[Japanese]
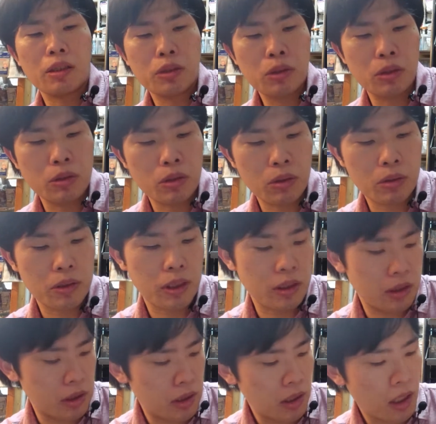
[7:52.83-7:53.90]
るということで
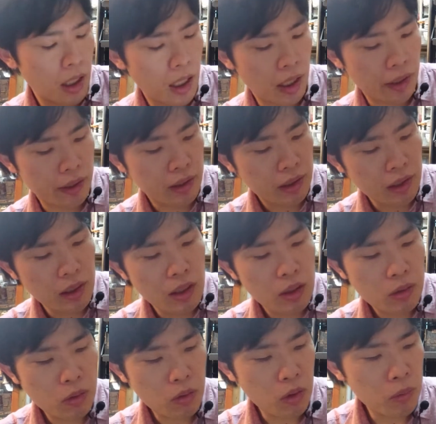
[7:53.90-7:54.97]
す。はい。
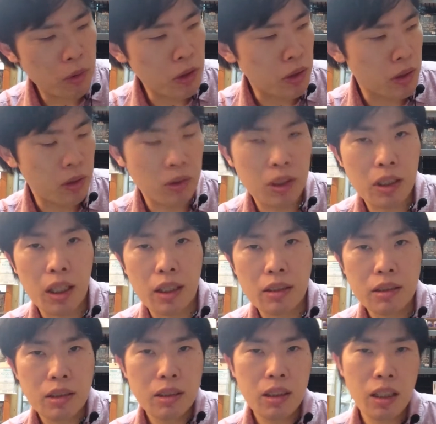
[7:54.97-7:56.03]
ここ覚えておいておきたい。
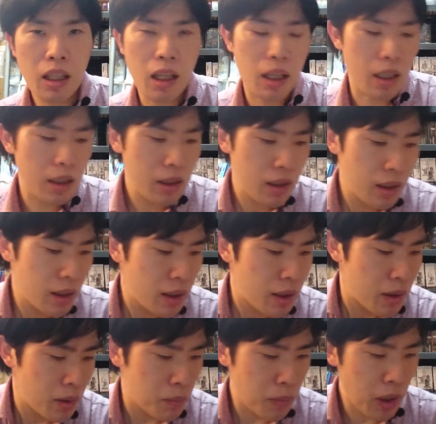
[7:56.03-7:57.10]
でね、
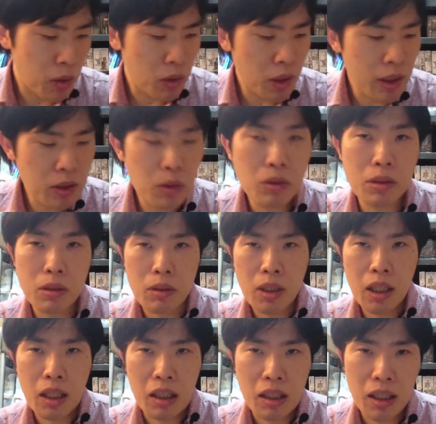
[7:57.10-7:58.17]
まあこれは一つの
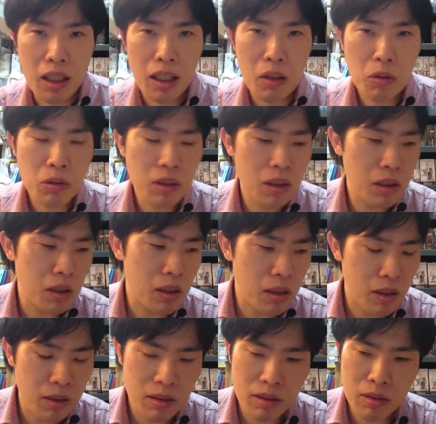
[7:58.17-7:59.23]
例で、こ
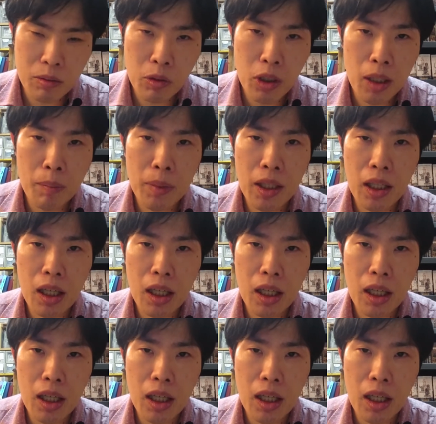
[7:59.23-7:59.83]
のウォーハマー